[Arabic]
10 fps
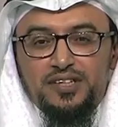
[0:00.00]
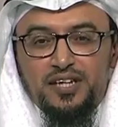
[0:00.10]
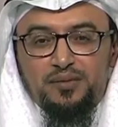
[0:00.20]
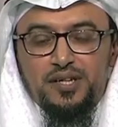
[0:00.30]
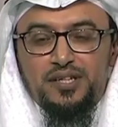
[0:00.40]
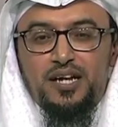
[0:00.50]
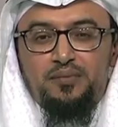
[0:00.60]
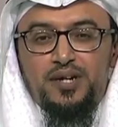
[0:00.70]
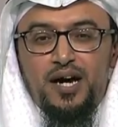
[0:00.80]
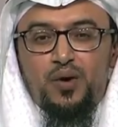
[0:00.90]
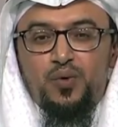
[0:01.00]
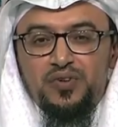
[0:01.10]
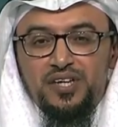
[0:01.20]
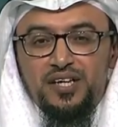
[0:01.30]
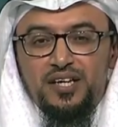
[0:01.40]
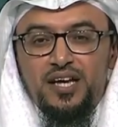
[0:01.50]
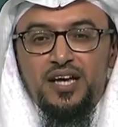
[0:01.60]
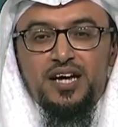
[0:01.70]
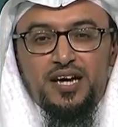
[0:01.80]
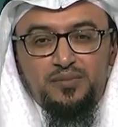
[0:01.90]
تربية الأبناء وفيه
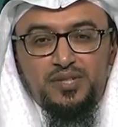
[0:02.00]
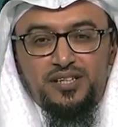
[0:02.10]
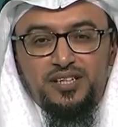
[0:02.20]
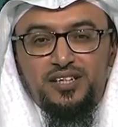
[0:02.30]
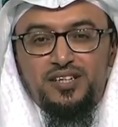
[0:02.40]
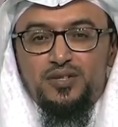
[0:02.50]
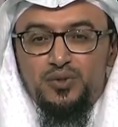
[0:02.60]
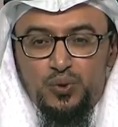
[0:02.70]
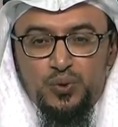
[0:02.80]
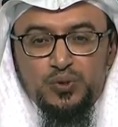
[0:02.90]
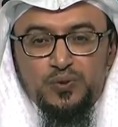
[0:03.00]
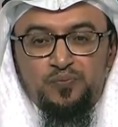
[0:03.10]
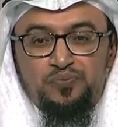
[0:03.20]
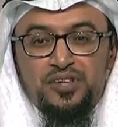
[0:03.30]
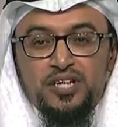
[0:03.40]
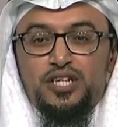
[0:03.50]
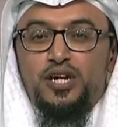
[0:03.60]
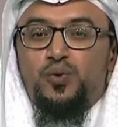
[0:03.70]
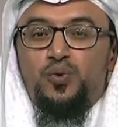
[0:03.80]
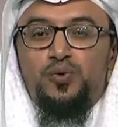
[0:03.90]
خمسة دروس
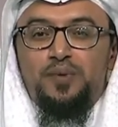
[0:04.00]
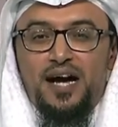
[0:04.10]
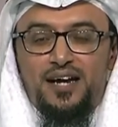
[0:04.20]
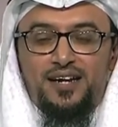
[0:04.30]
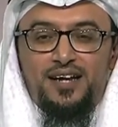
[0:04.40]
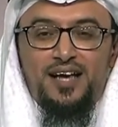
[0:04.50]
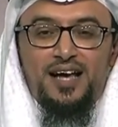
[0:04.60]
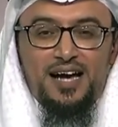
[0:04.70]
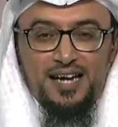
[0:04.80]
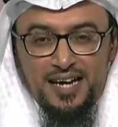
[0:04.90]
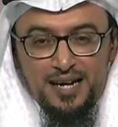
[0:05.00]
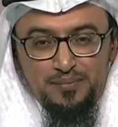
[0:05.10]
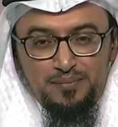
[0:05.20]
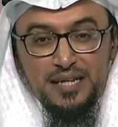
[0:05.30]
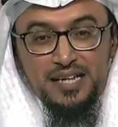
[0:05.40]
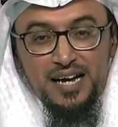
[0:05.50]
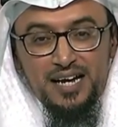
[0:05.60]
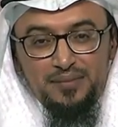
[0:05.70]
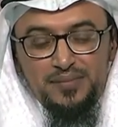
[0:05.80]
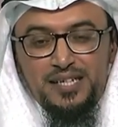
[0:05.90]
سنكون معا على خم مدى
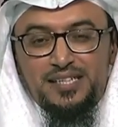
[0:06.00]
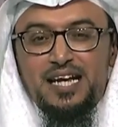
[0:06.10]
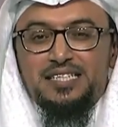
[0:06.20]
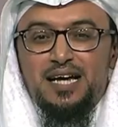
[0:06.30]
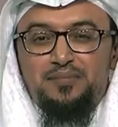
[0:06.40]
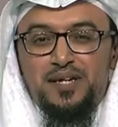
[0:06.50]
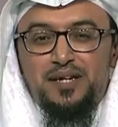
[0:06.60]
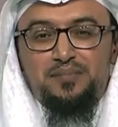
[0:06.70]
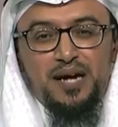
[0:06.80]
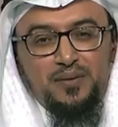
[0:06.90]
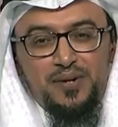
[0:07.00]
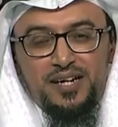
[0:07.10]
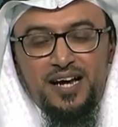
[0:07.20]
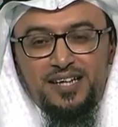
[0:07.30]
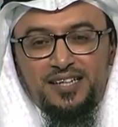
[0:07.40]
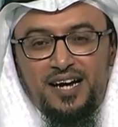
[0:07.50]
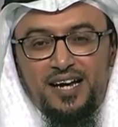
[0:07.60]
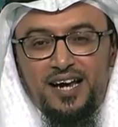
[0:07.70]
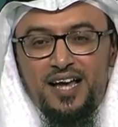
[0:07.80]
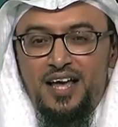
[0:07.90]
خمسة أسابيع بحول الله
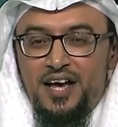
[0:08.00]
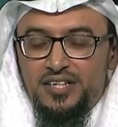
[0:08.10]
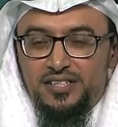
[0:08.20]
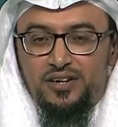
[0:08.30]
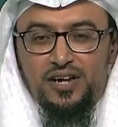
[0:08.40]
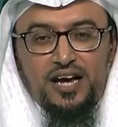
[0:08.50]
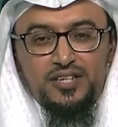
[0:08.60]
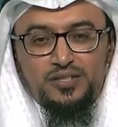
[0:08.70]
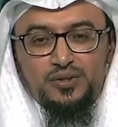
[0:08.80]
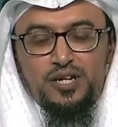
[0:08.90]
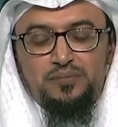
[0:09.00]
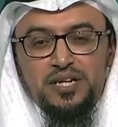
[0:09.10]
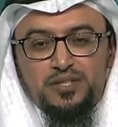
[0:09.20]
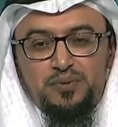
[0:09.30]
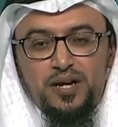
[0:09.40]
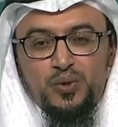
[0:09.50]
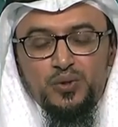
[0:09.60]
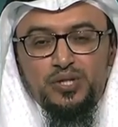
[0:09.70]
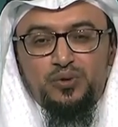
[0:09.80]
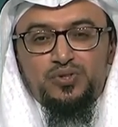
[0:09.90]
تعالى أسأل الله عز وجل بأسمائه
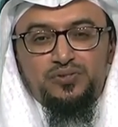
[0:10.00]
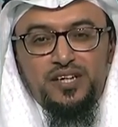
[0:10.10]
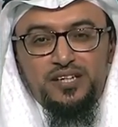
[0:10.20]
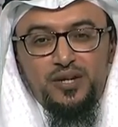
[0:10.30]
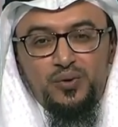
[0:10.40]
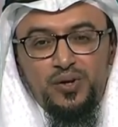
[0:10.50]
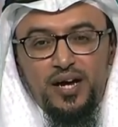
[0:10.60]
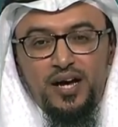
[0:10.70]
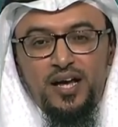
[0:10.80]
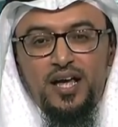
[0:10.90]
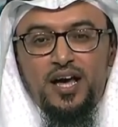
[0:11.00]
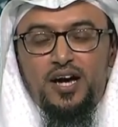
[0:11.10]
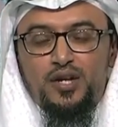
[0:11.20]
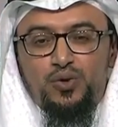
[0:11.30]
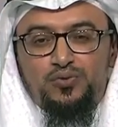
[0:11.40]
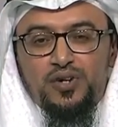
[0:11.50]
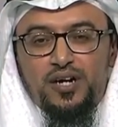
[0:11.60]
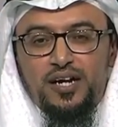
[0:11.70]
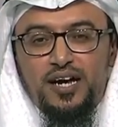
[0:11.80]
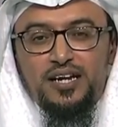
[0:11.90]
الحسنى وصفاته العلى أن
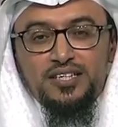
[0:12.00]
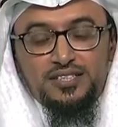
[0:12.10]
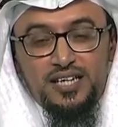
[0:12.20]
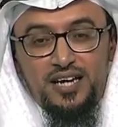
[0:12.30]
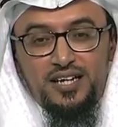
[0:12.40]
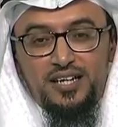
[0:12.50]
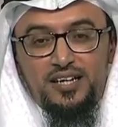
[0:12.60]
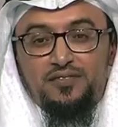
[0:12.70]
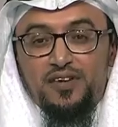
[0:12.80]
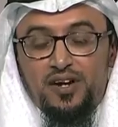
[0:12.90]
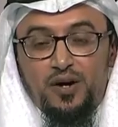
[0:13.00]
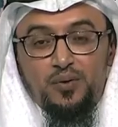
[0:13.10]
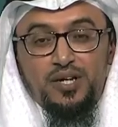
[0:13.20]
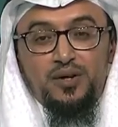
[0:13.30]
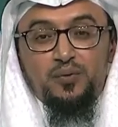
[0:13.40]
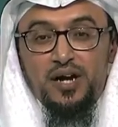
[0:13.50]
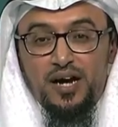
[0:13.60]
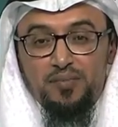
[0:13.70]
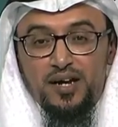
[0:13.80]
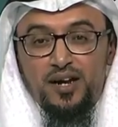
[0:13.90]
يوفقنا للصالح في القول
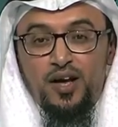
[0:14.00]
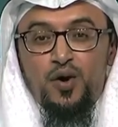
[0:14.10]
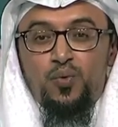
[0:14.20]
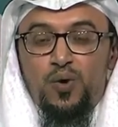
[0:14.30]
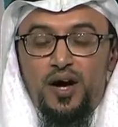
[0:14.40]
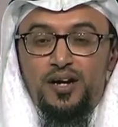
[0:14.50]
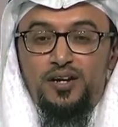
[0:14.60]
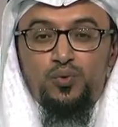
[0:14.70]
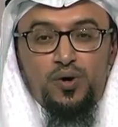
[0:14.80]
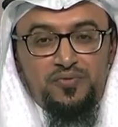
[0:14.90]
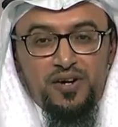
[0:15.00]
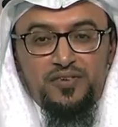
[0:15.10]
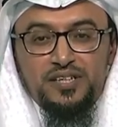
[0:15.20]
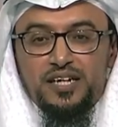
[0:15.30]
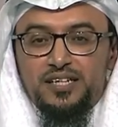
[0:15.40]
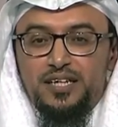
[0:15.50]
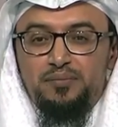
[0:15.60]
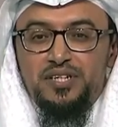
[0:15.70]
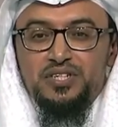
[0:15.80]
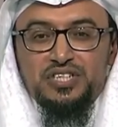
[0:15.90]
والعمل وأن نوفق في
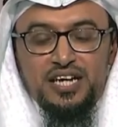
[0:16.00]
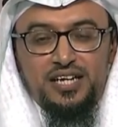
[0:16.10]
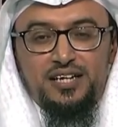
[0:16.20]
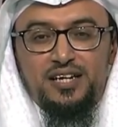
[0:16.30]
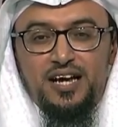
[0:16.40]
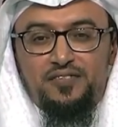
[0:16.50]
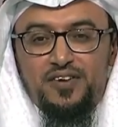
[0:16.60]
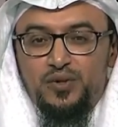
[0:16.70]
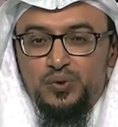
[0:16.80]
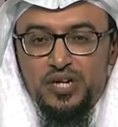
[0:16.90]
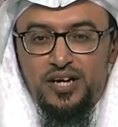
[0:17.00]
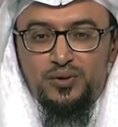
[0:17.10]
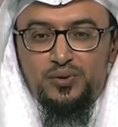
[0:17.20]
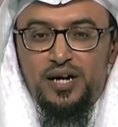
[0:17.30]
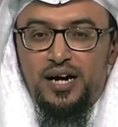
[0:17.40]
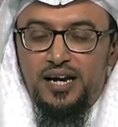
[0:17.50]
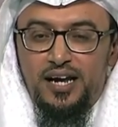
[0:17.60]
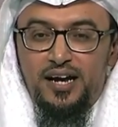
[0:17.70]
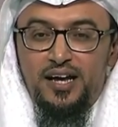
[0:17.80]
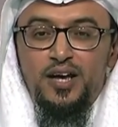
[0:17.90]
تقديم شيء نافع يساعدنا
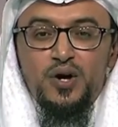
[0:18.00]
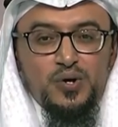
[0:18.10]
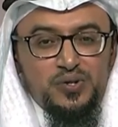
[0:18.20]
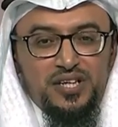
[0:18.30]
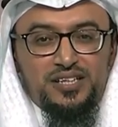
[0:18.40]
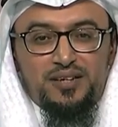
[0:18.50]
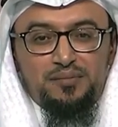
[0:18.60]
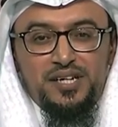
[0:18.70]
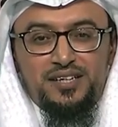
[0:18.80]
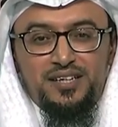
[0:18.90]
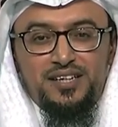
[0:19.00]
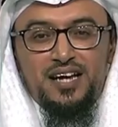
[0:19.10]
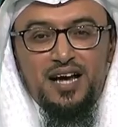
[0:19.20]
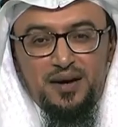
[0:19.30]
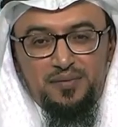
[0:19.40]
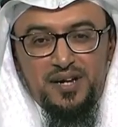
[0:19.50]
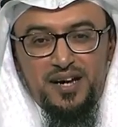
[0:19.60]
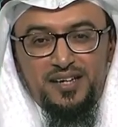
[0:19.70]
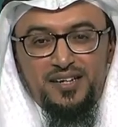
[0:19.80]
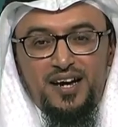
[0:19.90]
على حسن تربية
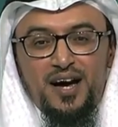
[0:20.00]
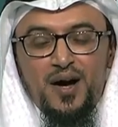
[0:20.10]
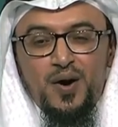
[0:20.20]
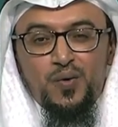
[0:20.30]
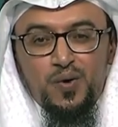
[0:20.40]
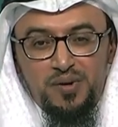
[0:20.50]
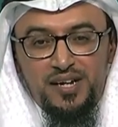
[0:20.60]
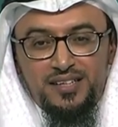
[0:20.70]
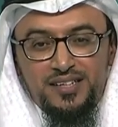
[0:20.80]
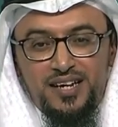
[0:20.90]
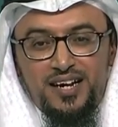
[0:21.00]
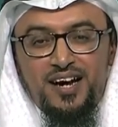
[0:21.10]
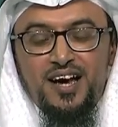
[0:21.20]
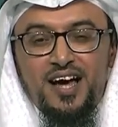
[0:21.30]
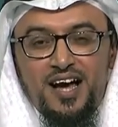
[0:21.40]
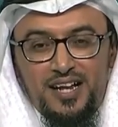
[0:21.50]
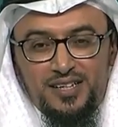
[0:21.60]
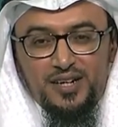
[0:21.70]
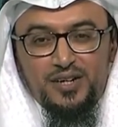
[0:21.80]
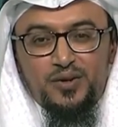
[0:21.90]
أبنائنا وبناتنا
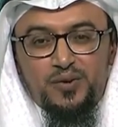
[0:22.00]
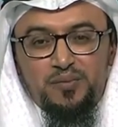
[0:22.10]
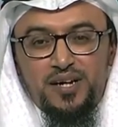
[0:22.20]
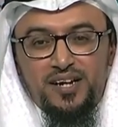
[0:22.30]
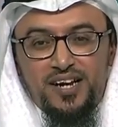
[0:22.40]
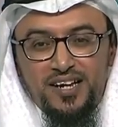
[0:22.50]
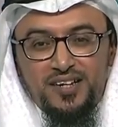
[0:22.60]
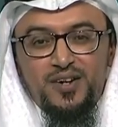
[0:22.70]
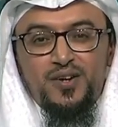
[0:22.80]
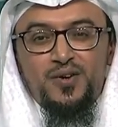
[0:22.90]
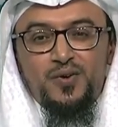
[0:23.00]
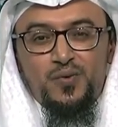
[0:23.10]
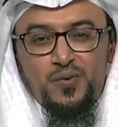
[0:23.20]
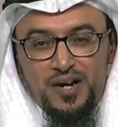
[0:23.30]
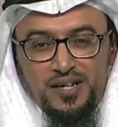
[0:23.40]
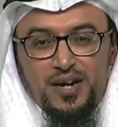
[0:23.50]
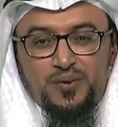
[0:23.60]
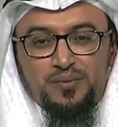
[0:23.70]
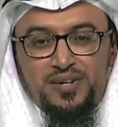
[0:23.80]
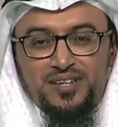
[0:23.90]
ألتقيكم على الخير
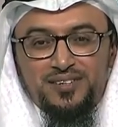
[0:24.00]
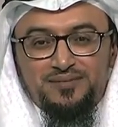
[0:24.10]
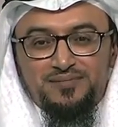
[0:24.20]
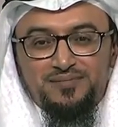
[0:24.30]
وحياكم الله